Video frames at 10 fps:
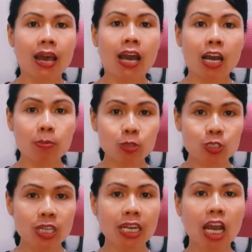
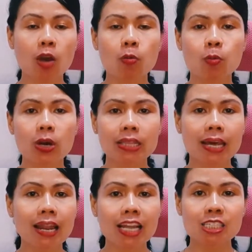Keputusan yang kamu buat
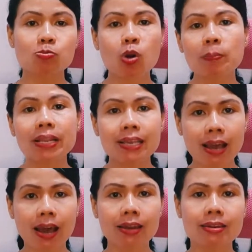adalah sebuah
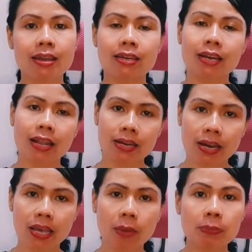pilihan dari
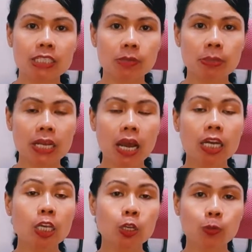nilai-nilai yang mencerminkan
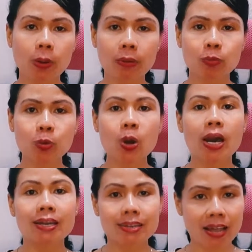kehidupanmu
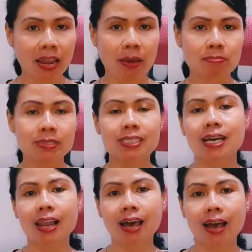dalam
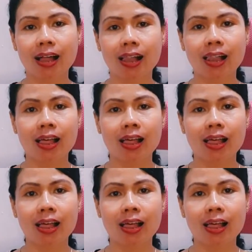segala hal.